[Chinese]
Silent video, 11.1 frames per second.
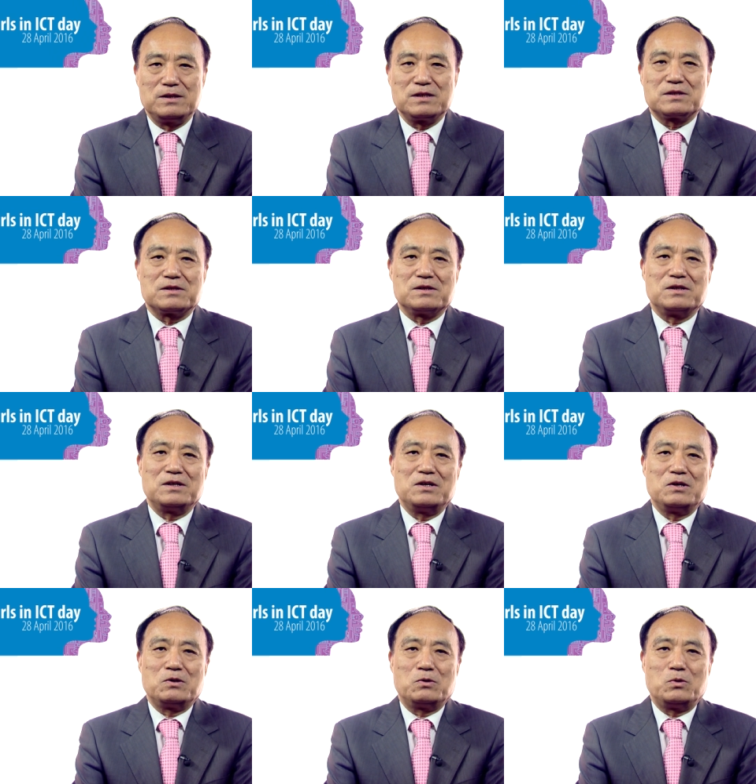因此。
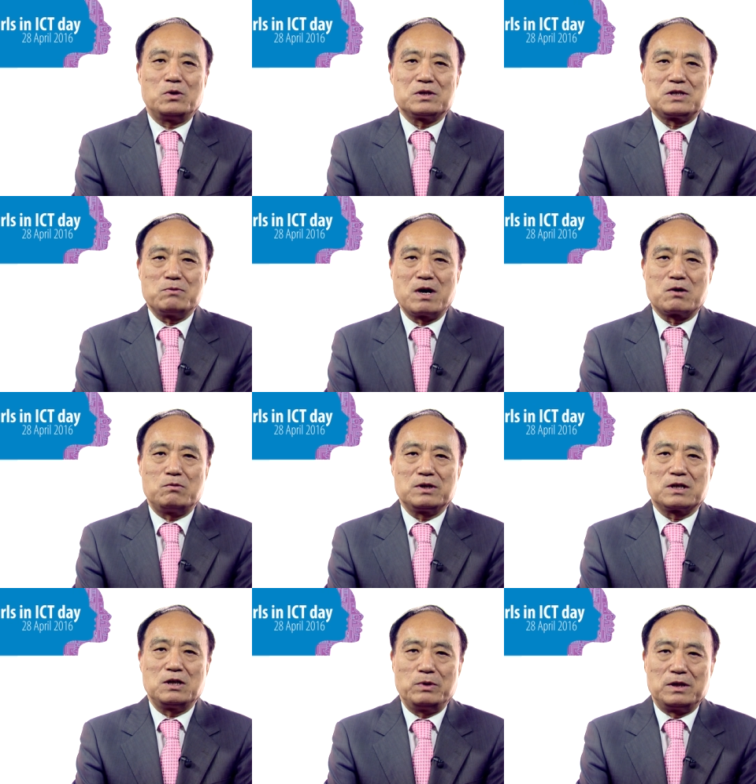我希望鼓励
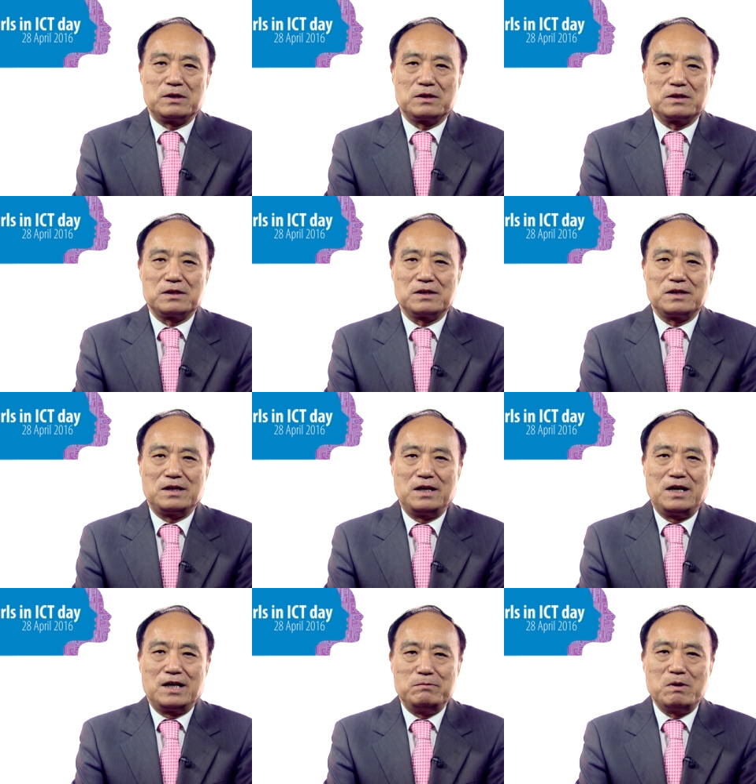各位，
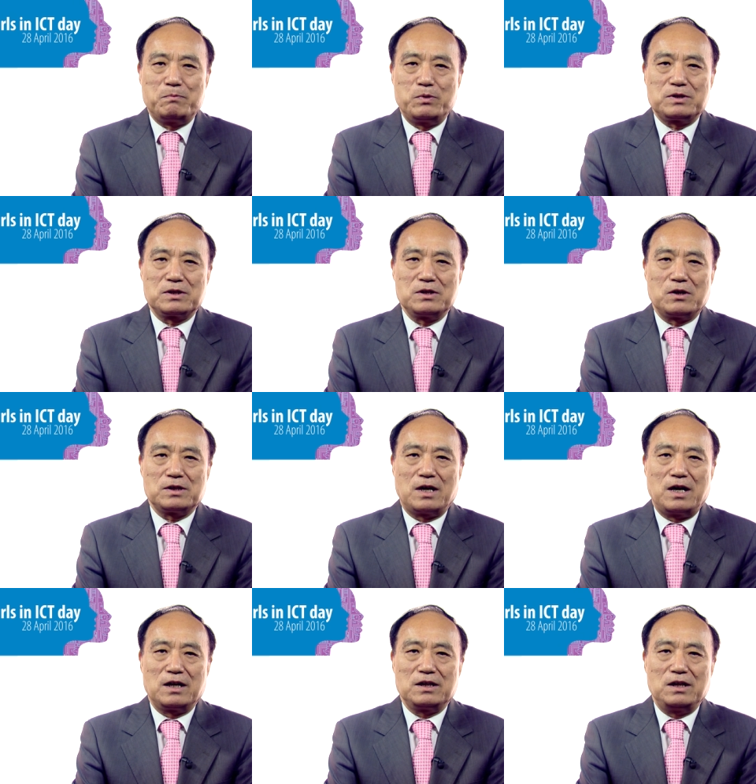你们不仅要在
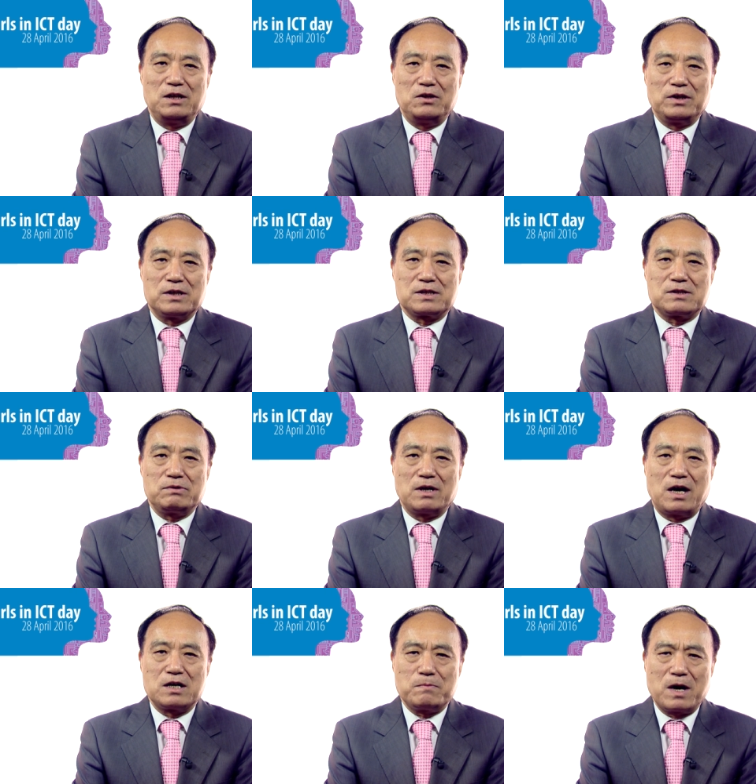二零一六年四月
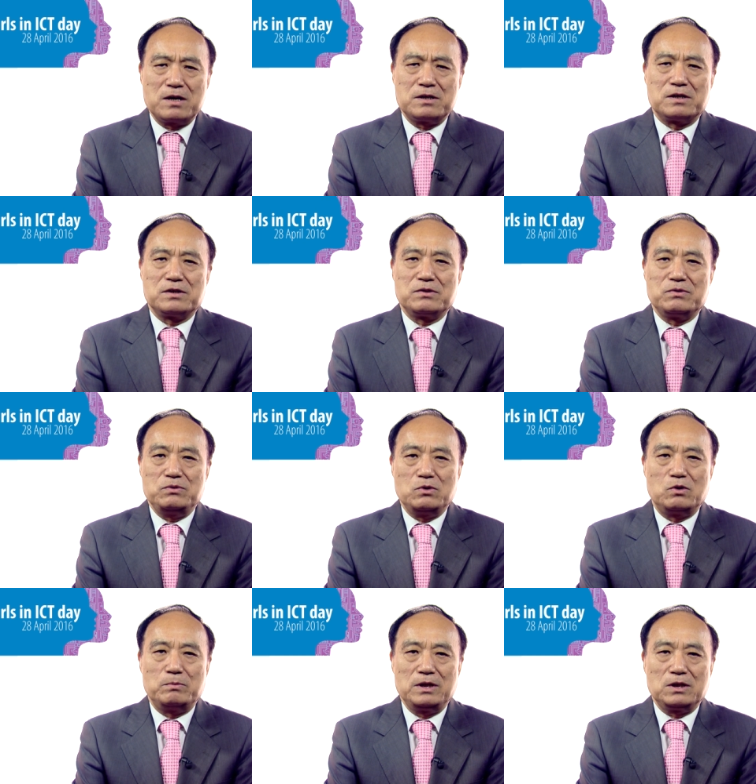二十八日与
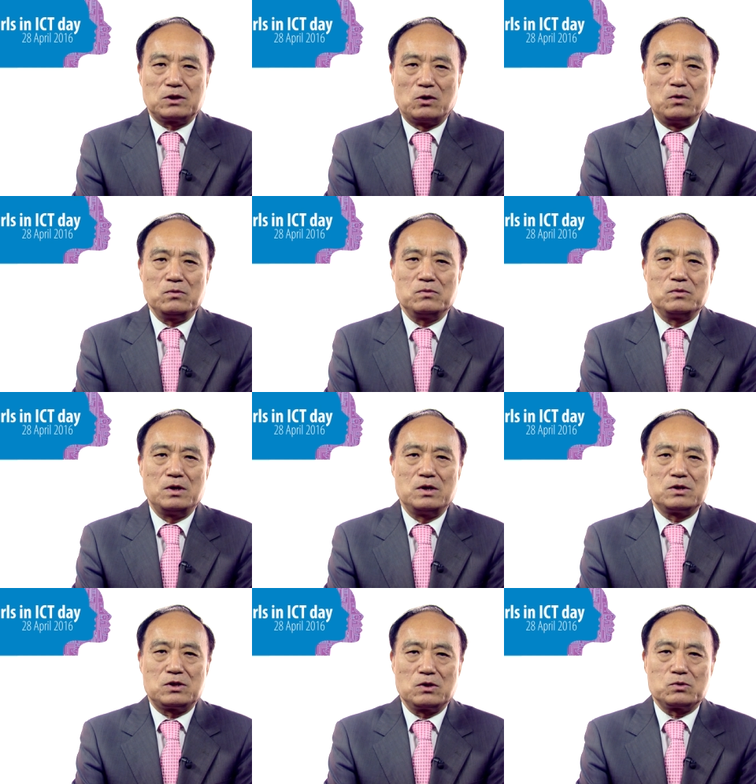我们一同
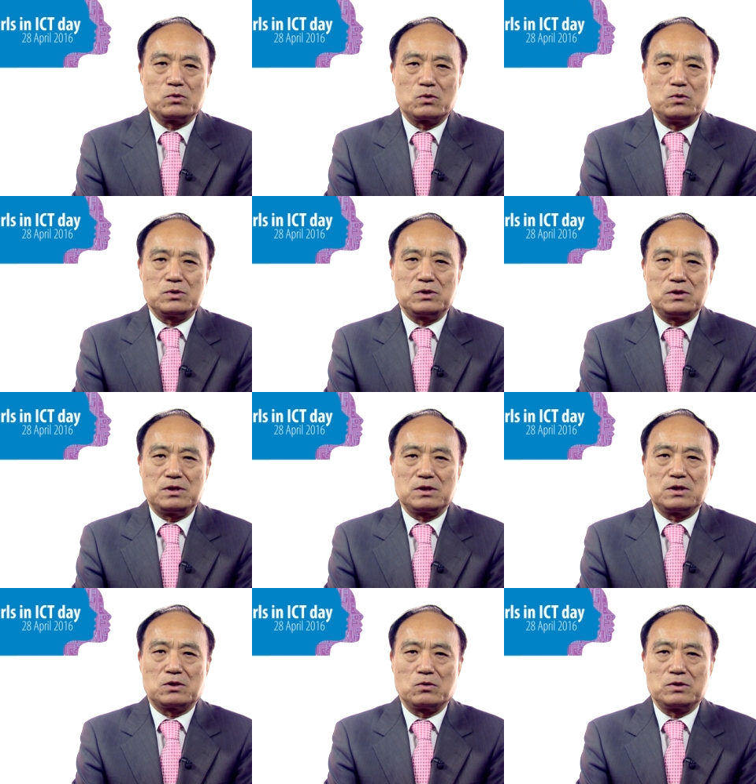庆祝国际信
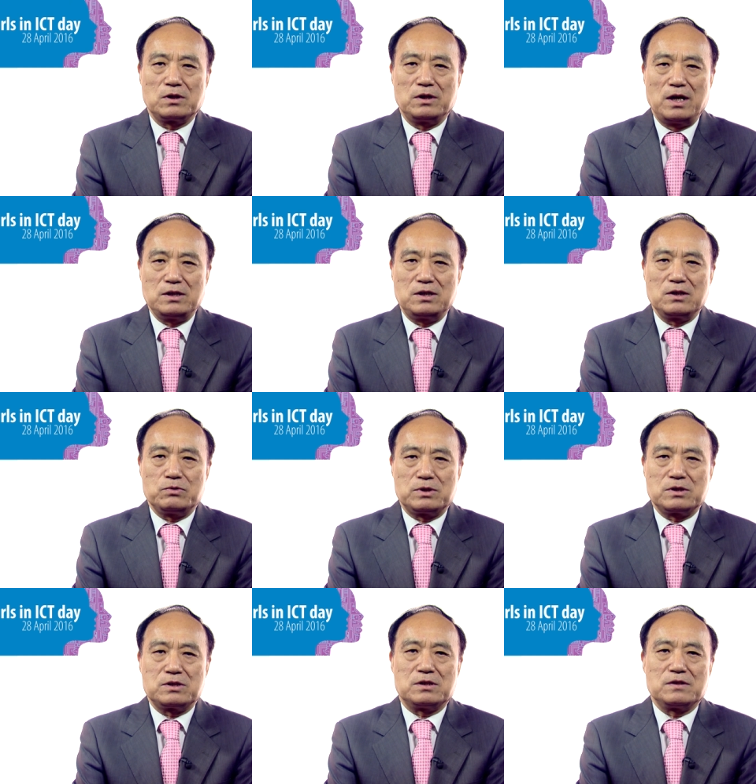息通信年轻旅
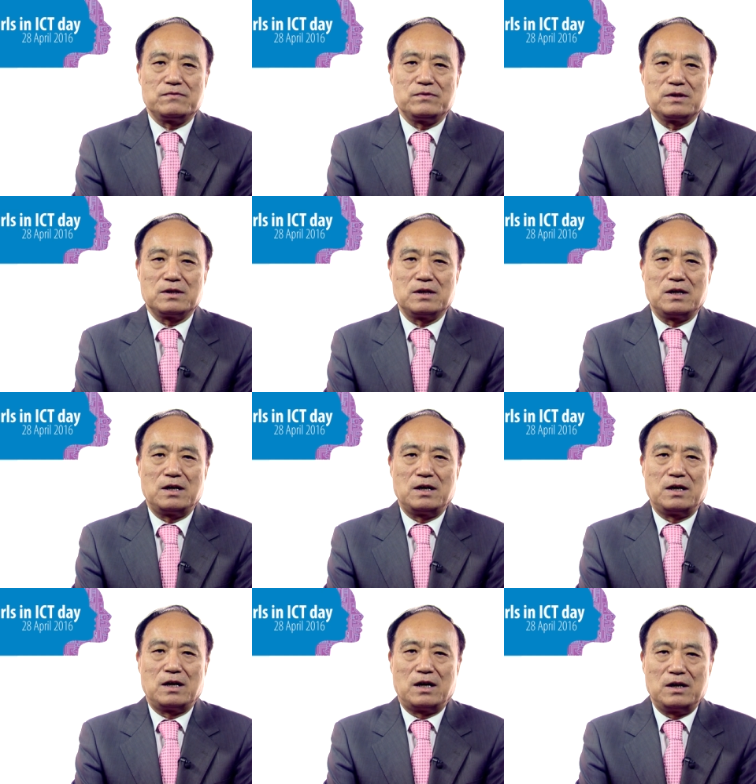行日，
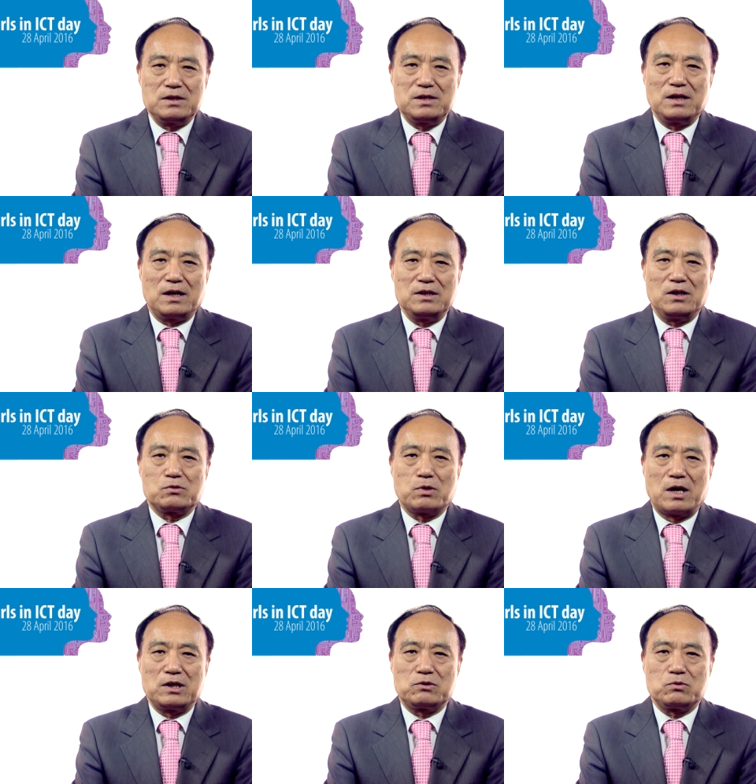而且还要
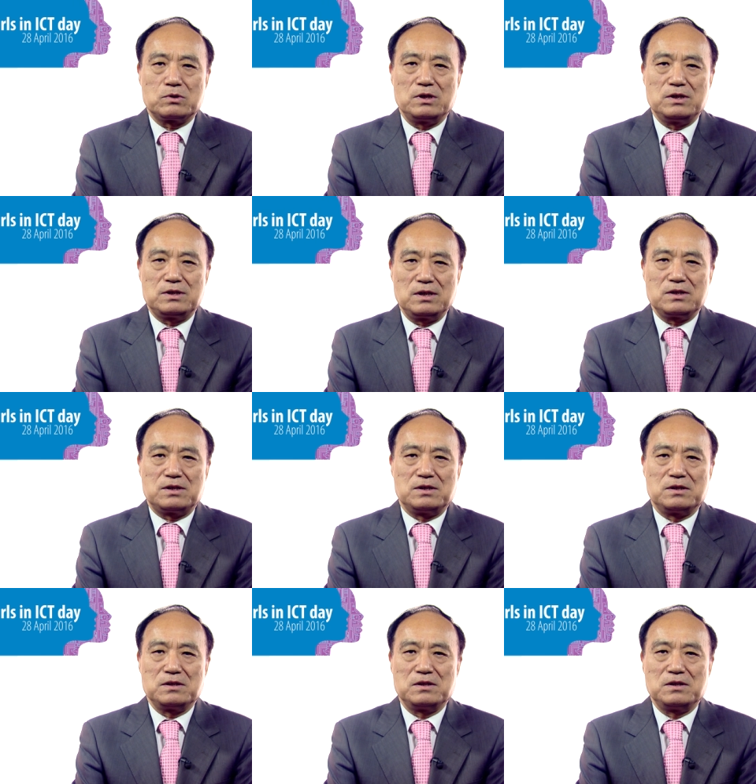传递出这一信息：